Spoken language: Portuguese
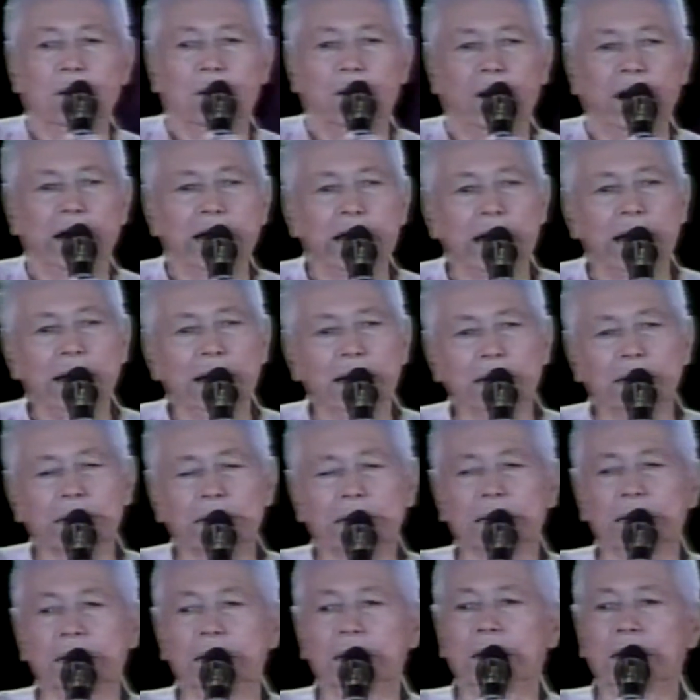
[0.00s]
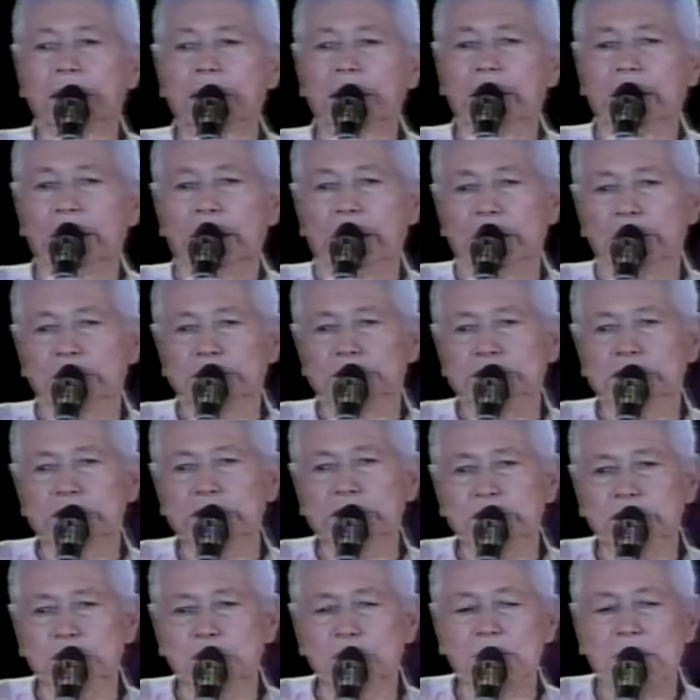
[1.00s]
Olha, eu
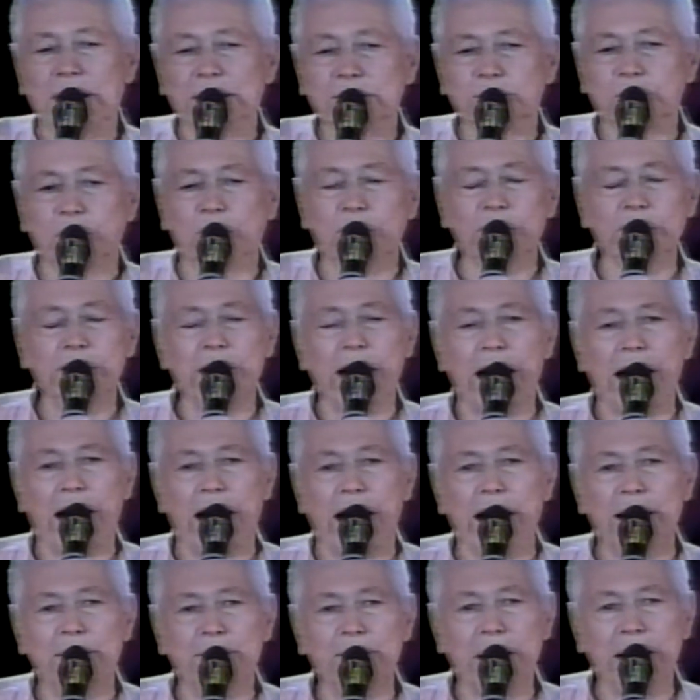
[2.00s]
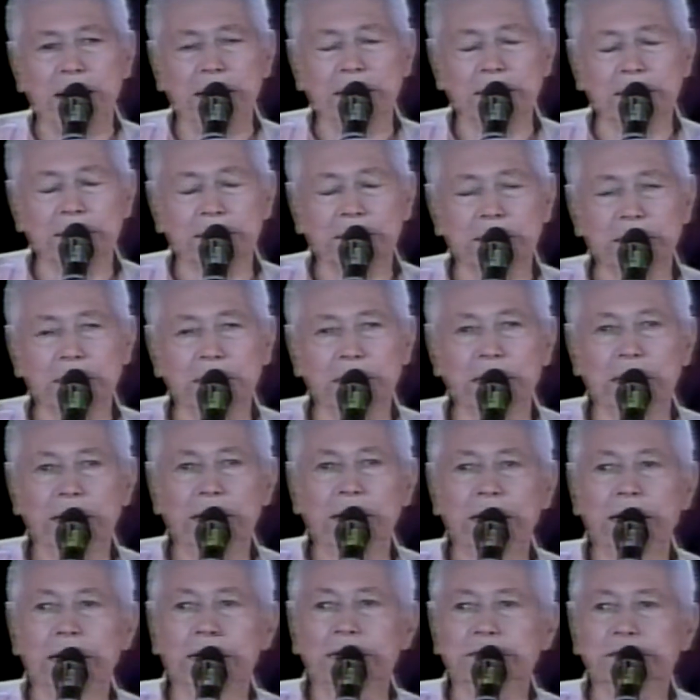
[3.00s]
senti uma dor na arma.
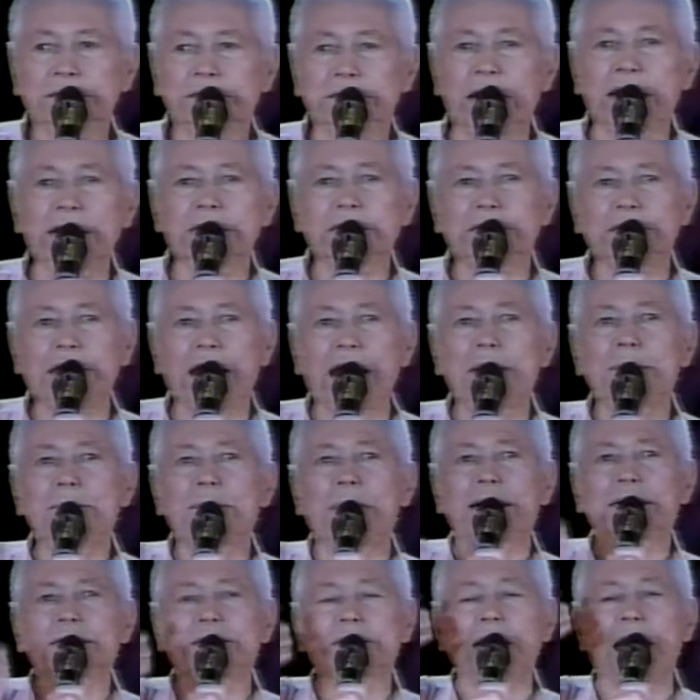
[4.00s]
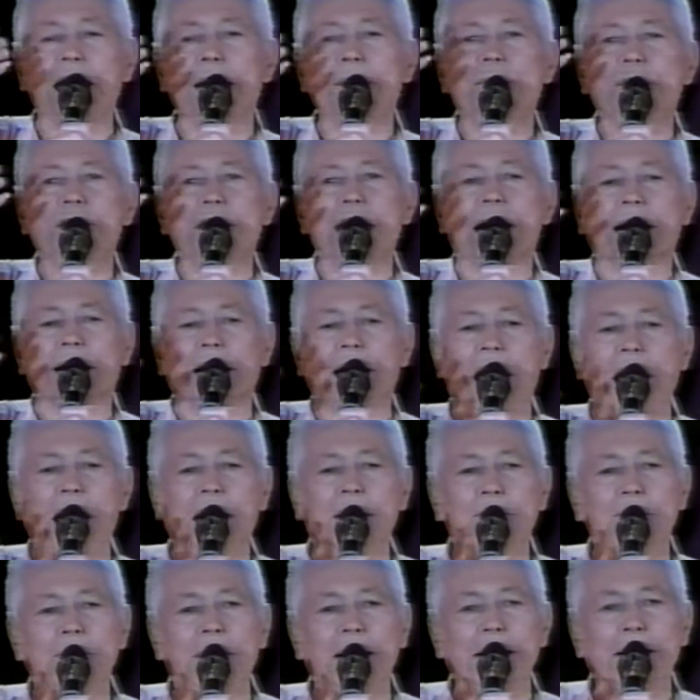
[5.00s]
Tentei manter minha
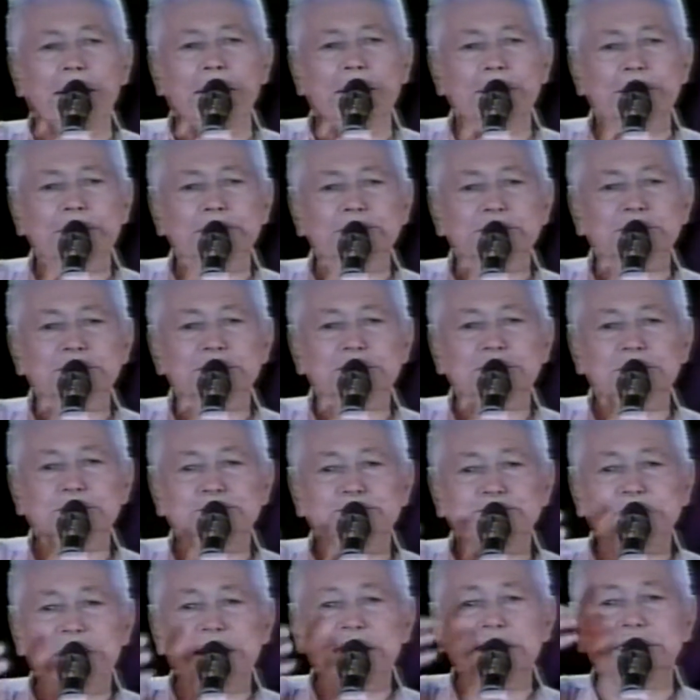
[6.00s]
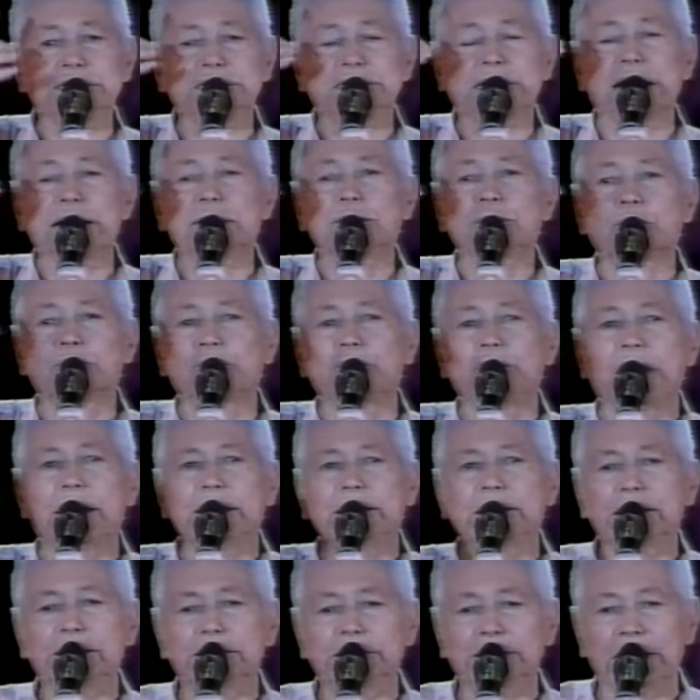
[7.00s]
calma, pensando o que
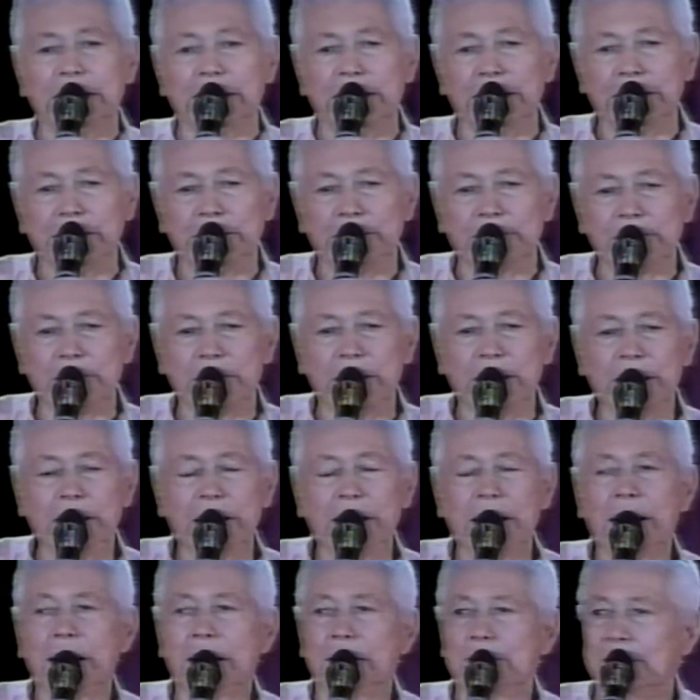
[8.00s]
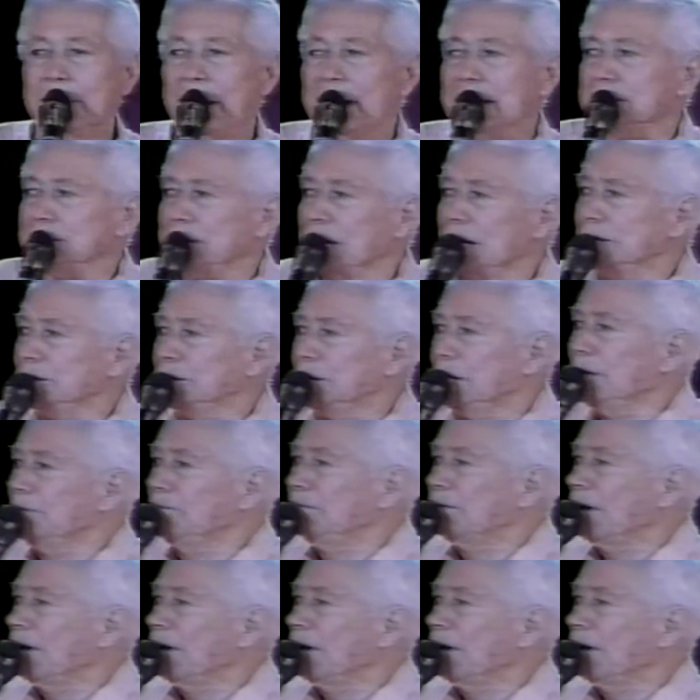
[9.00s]
ia dizer mas senti